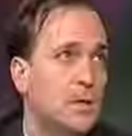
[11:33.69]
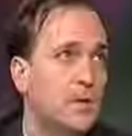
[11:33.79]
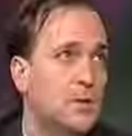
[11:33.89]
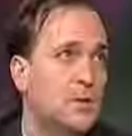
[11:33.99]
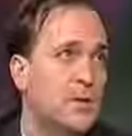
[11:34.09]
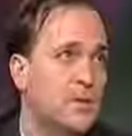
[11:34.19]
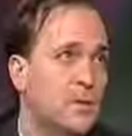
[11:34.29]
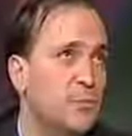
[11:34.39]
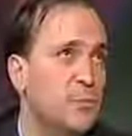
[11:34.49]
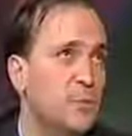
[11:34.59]
algunos
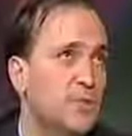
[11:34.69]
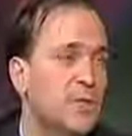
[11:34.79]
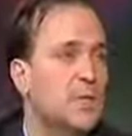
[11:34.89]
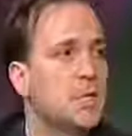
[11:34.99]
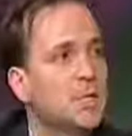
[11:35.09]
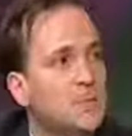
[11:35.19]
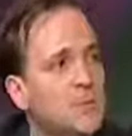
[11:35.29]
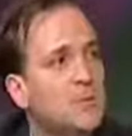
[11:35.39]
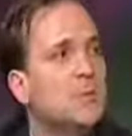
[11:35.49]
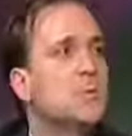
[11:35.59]
discípulos
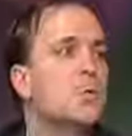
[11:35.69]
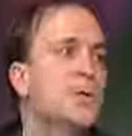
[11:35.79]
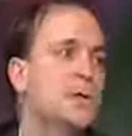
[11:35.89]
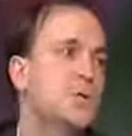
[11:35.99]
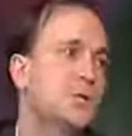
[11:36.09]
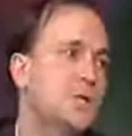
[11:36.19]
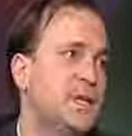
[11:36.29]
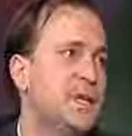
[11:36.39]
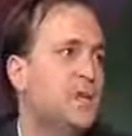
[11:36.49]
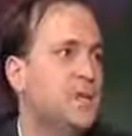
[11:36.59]
escribieron sobre cosas
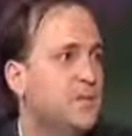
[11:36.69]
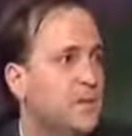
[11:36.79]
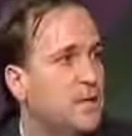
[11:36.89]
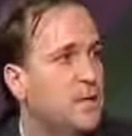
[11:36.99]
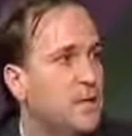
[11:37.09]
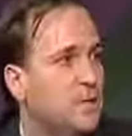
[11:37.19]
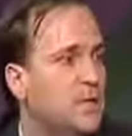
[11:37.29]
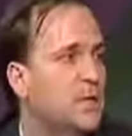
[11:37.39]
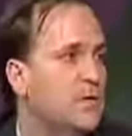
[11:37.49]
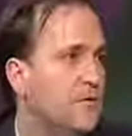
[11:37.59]
que ella había dicho,
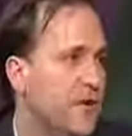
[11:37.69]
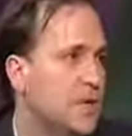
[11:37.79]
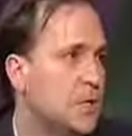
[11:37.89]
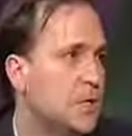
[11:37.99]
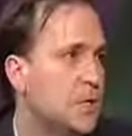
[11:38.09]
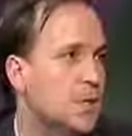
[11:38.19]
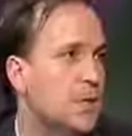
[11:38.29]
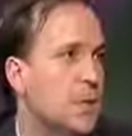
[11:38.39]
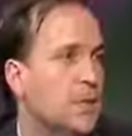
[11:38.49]
frases,